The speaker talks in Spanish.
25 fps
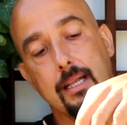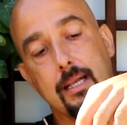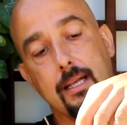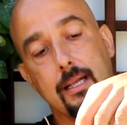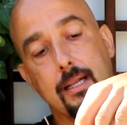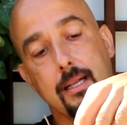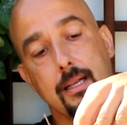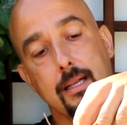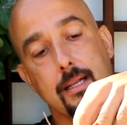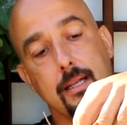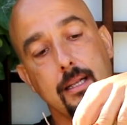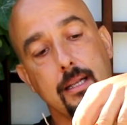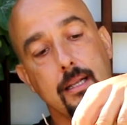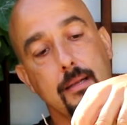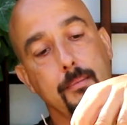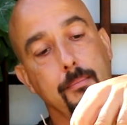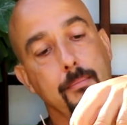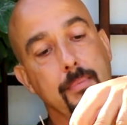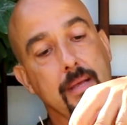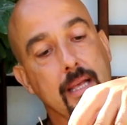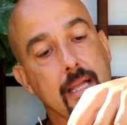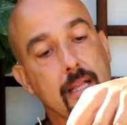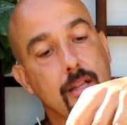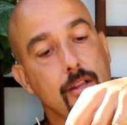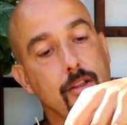el
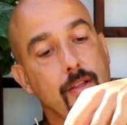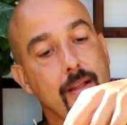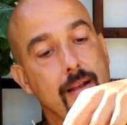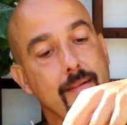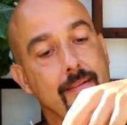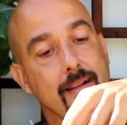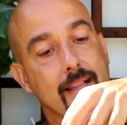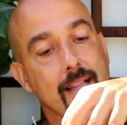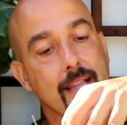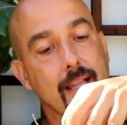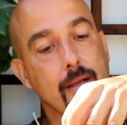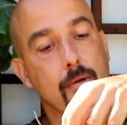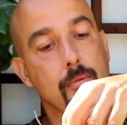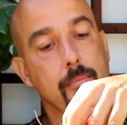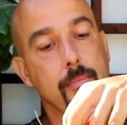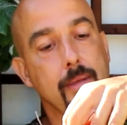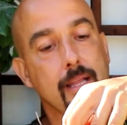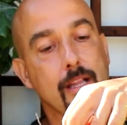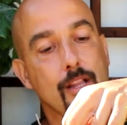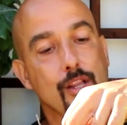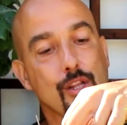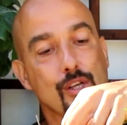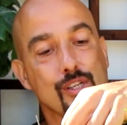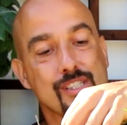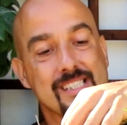viento de levante es un
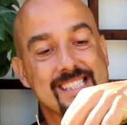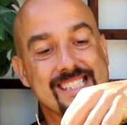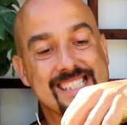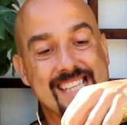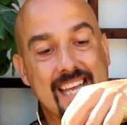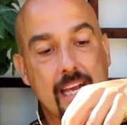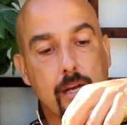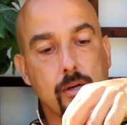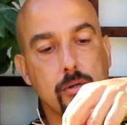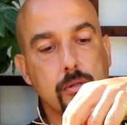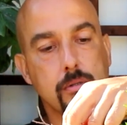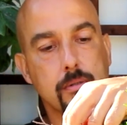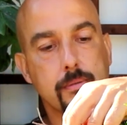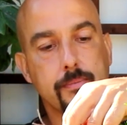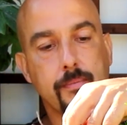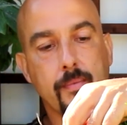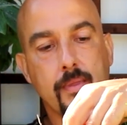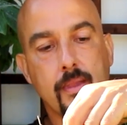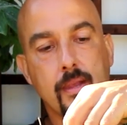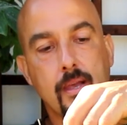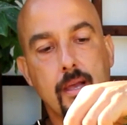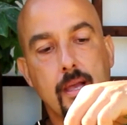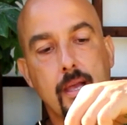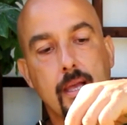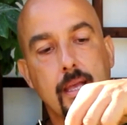viento seco,
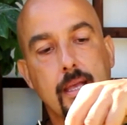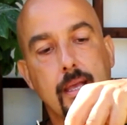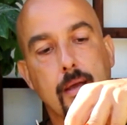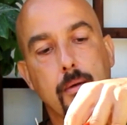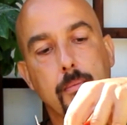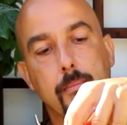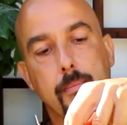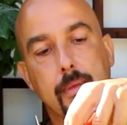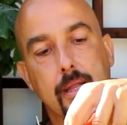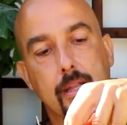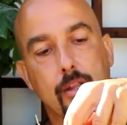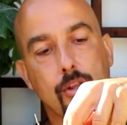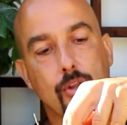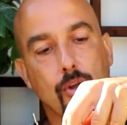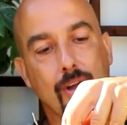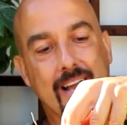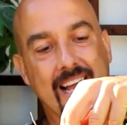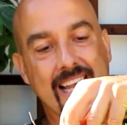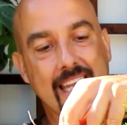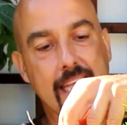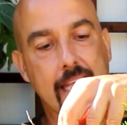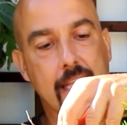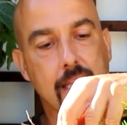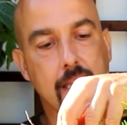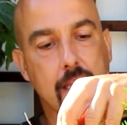es un viento
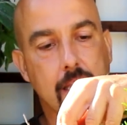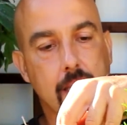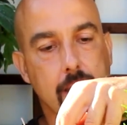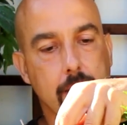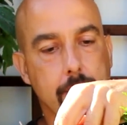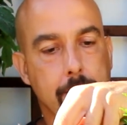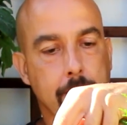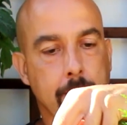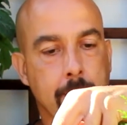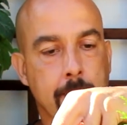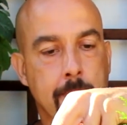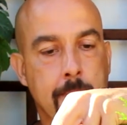caliente